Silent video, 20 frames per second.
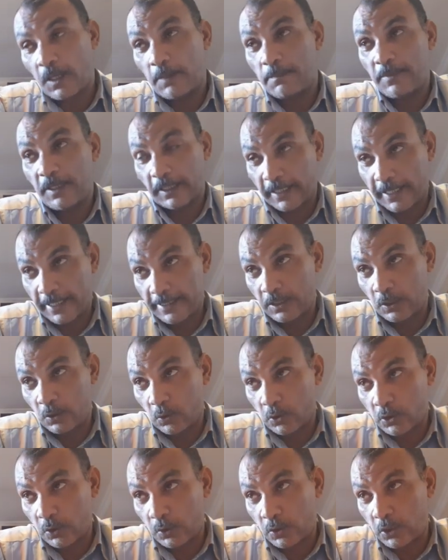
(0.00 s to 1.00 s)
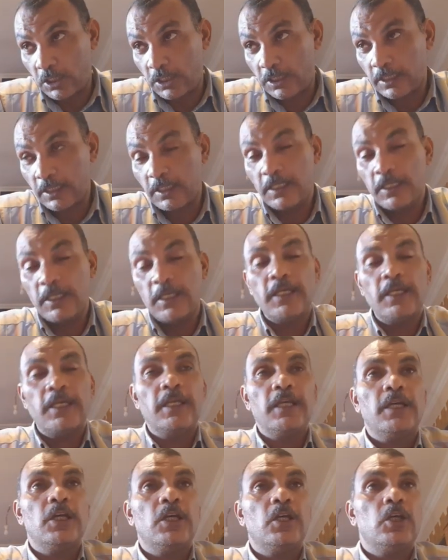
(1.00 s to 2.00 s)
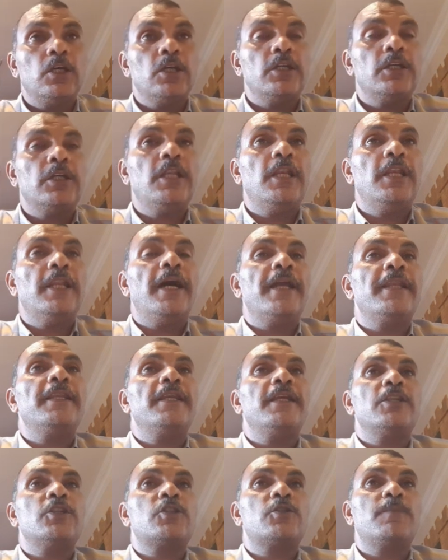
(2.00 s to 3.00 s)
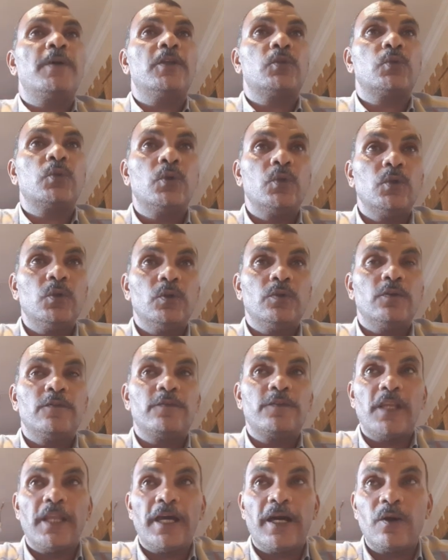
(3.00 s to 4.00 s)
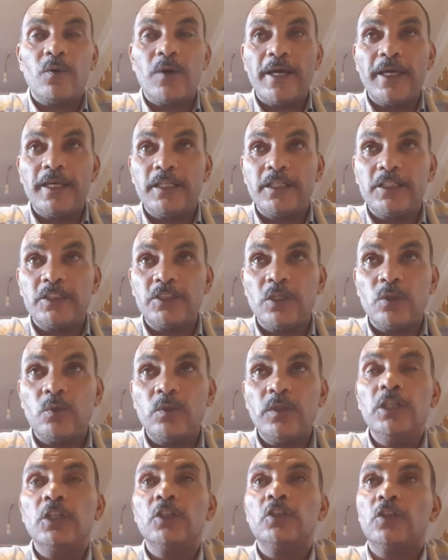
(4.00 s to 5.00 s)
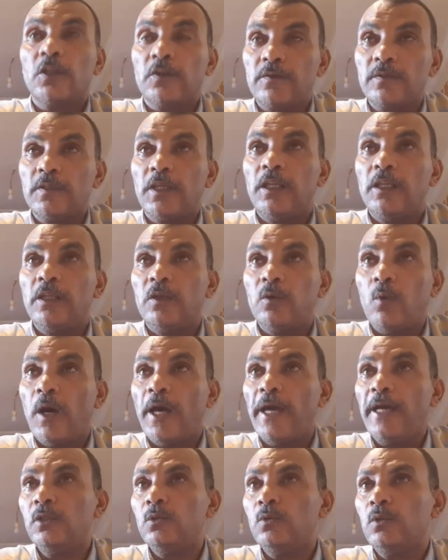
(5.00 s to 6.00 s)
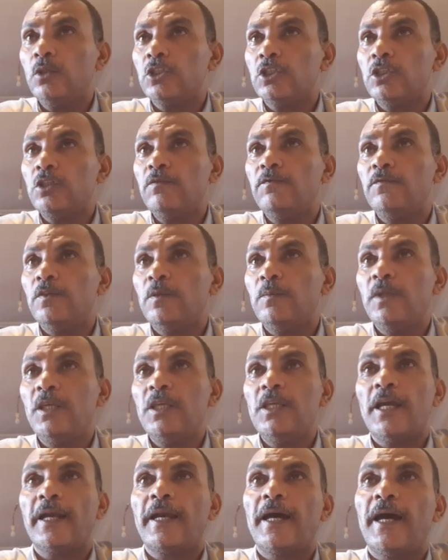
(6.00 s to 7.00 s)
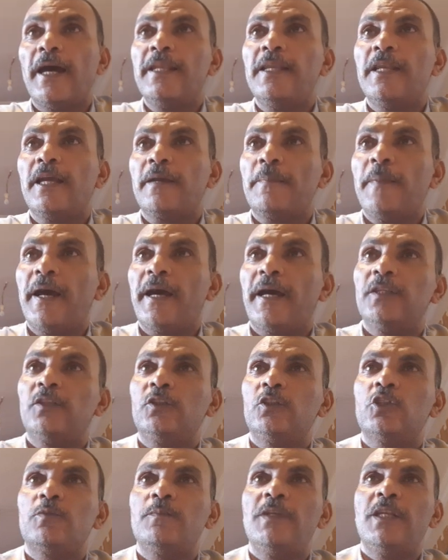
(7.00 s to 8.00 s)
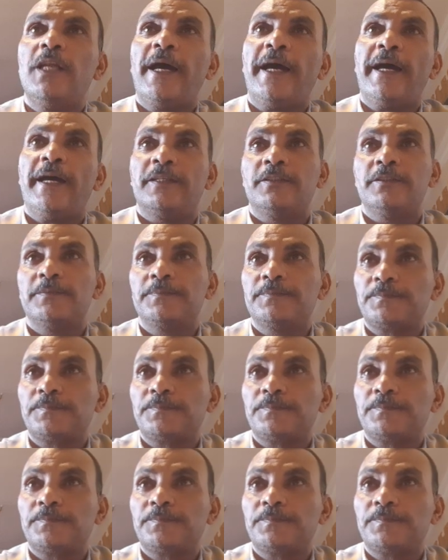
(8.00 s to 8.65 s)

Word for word: من غاز الأكسجين إلا أن نسبته في الهواء الجوي تظل 21% كأنك ما أخدتش منها حاجة